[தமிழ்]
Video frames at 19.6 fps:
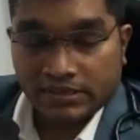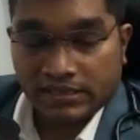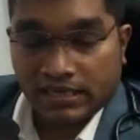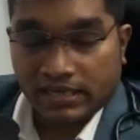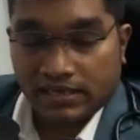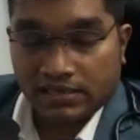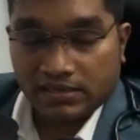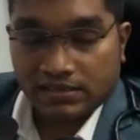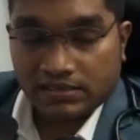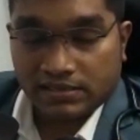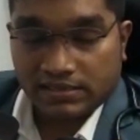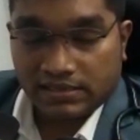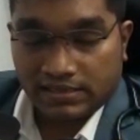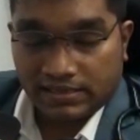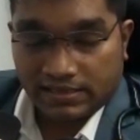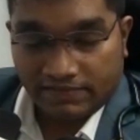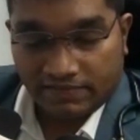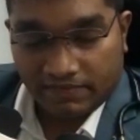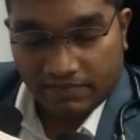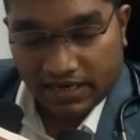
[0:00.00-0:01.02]
யா
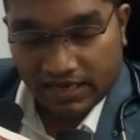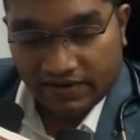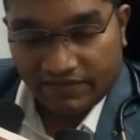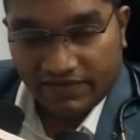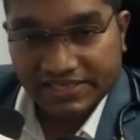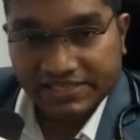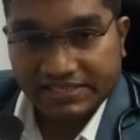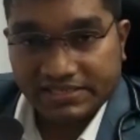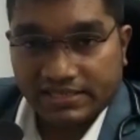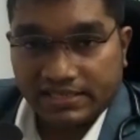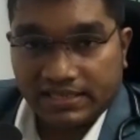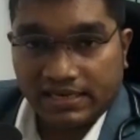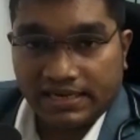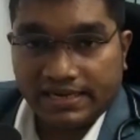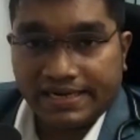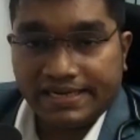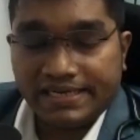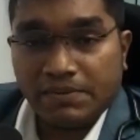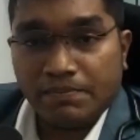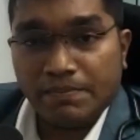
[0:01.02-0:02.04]
நாங்கள் வருஷத்துக்கு
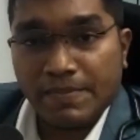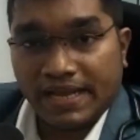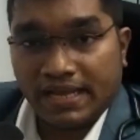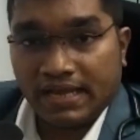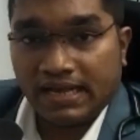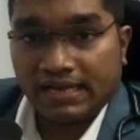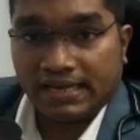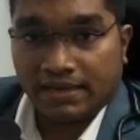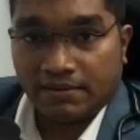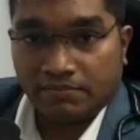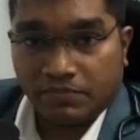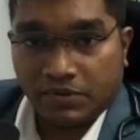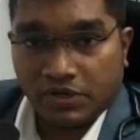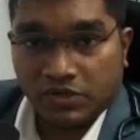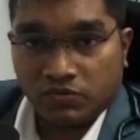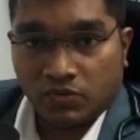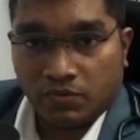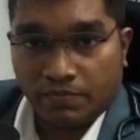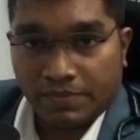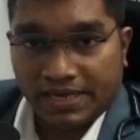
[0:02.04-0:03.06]
ரெண்டு மெகா கேம்ப்
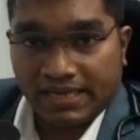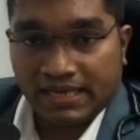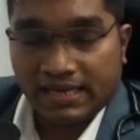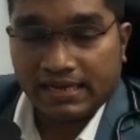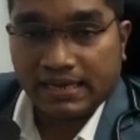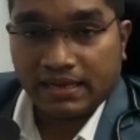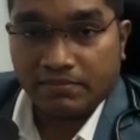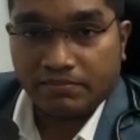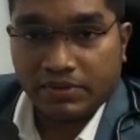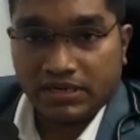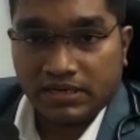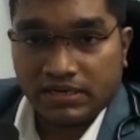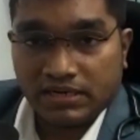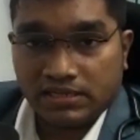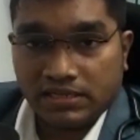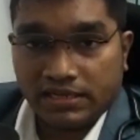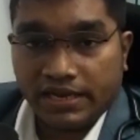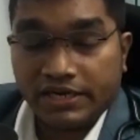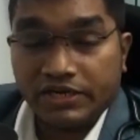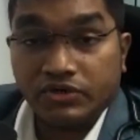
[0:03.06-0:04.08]
பண்ணுவோம் மெகா
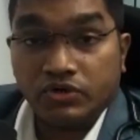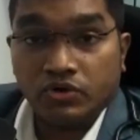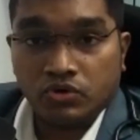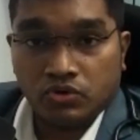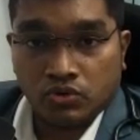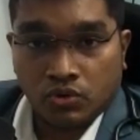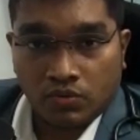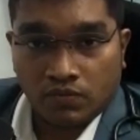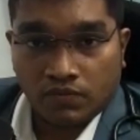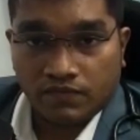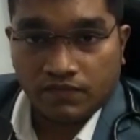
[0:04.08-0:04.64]
கேம்ப்ன்றது ஹெட் டு டோ